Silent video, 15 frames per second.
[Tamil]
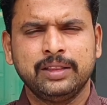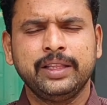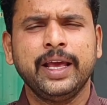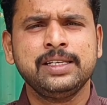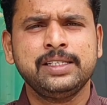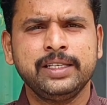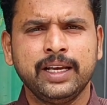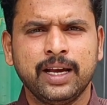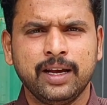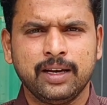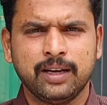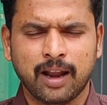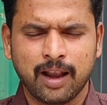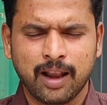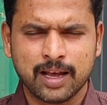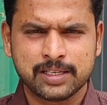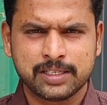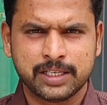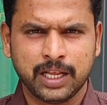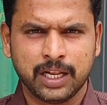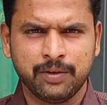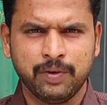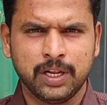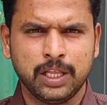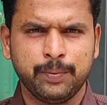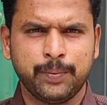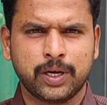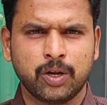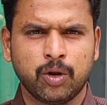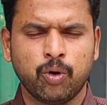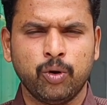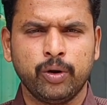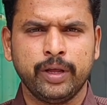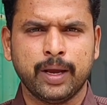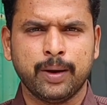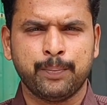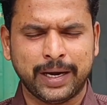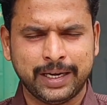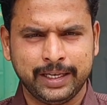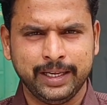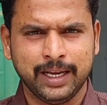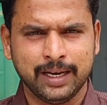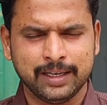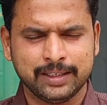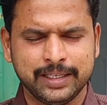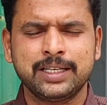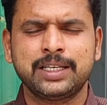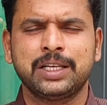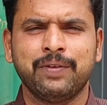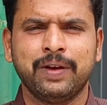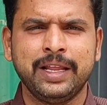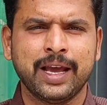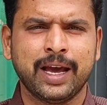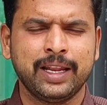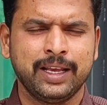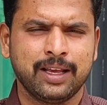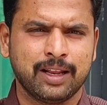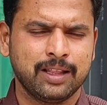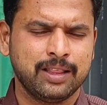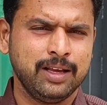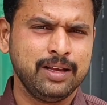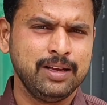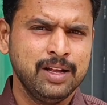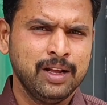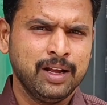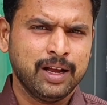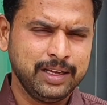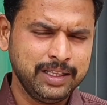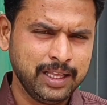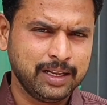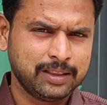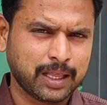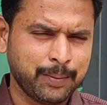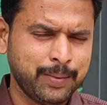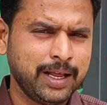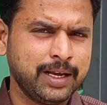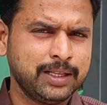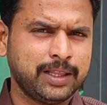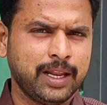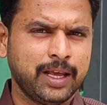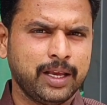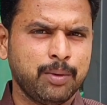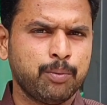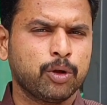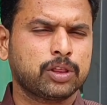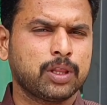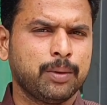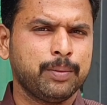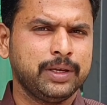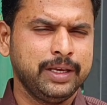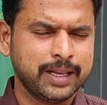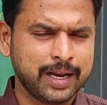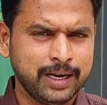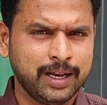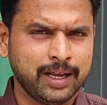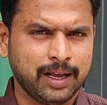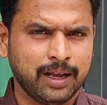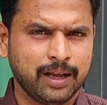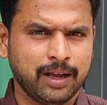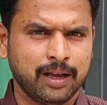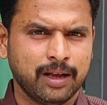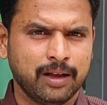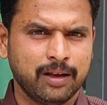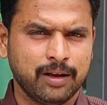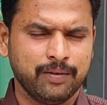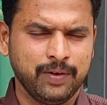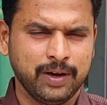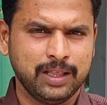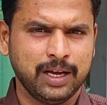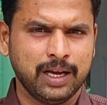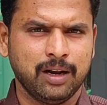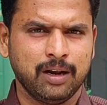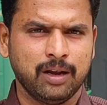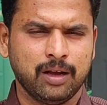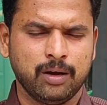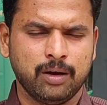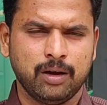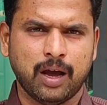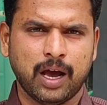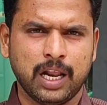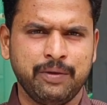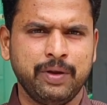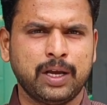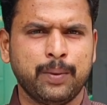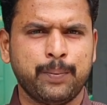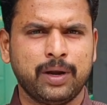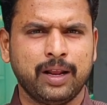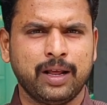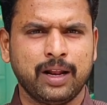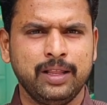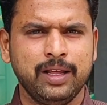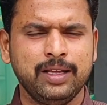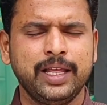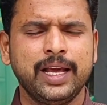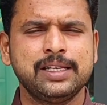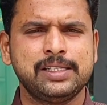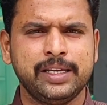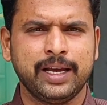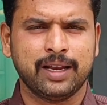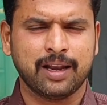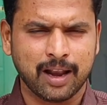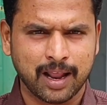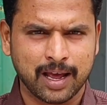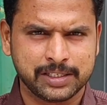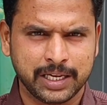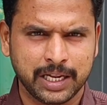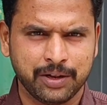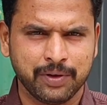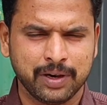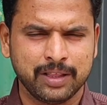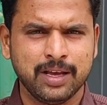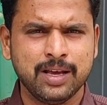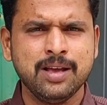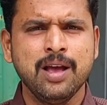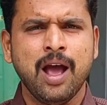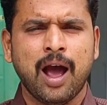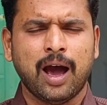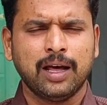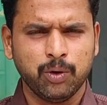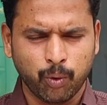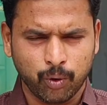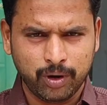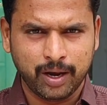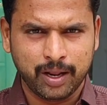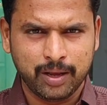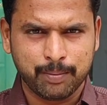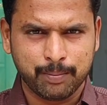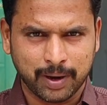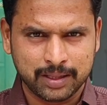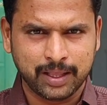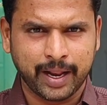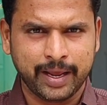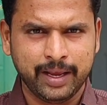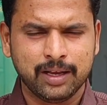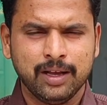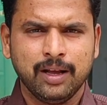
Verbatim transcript: தேசிய நல்லாசிரியர் விருது பெற்றவர்களுடைய பட்டியல் நேற்று வெளியாகிறது இதில் தமிழகத்திலேயே மொத்தம் இரண்டு விருதுகள் அறிவிக்கப்பட்டிருக்கிறது தேசிய நல்லாசிரியர் விருது அதில் ஒன்று மதுரை